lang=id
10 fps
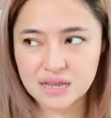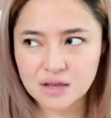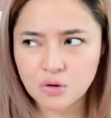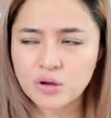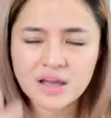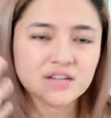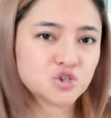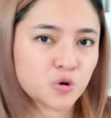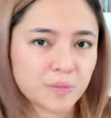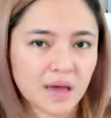kok kayaknya nggak
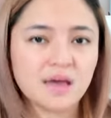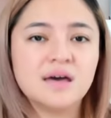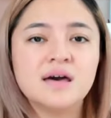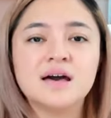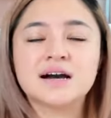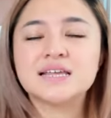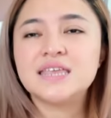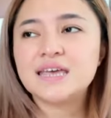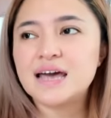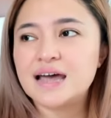cukup ya
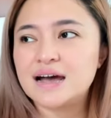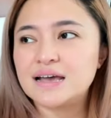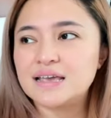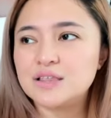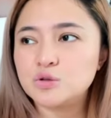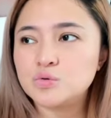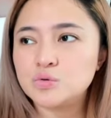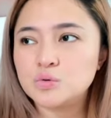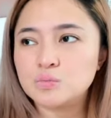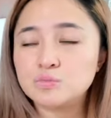ketika itu
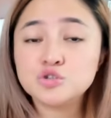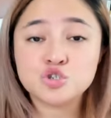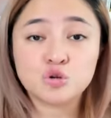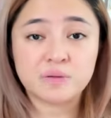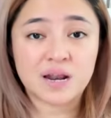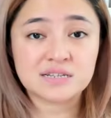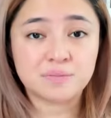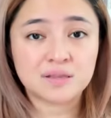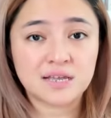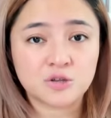muncul pikiran
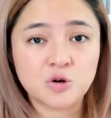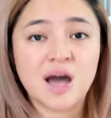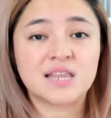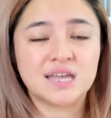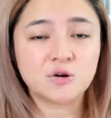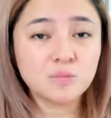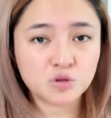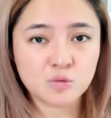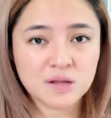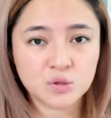seperti itu, artinya gue
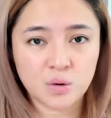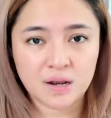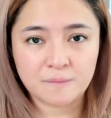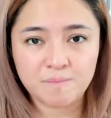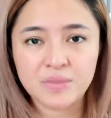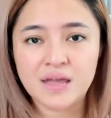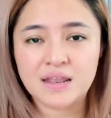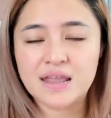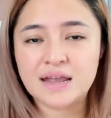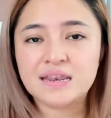butuh bantuan
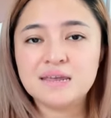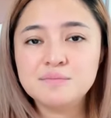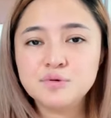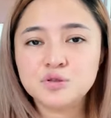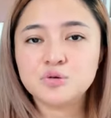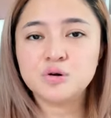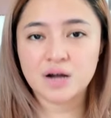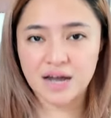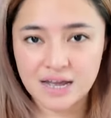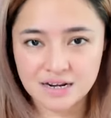dan
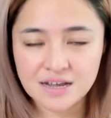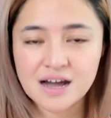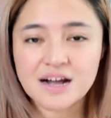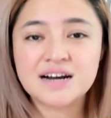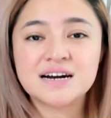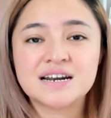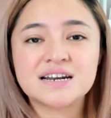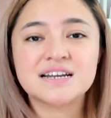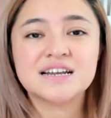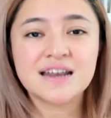dibutuhkan
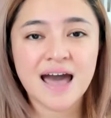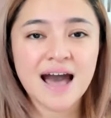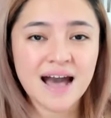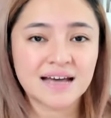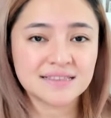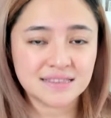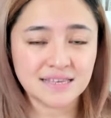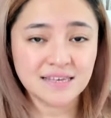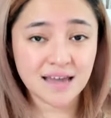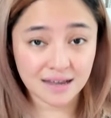kerendah
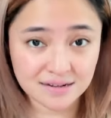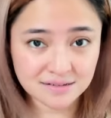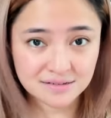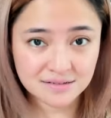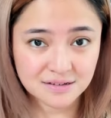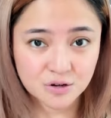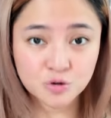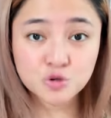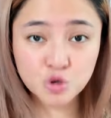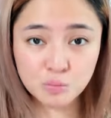hatian
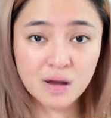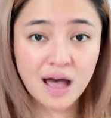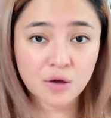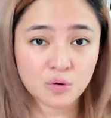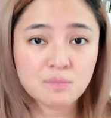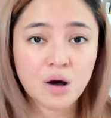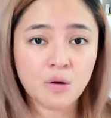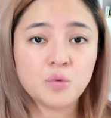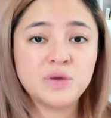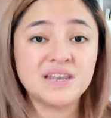untuk mengakui
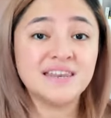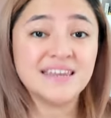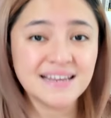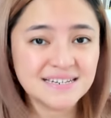bahwa we need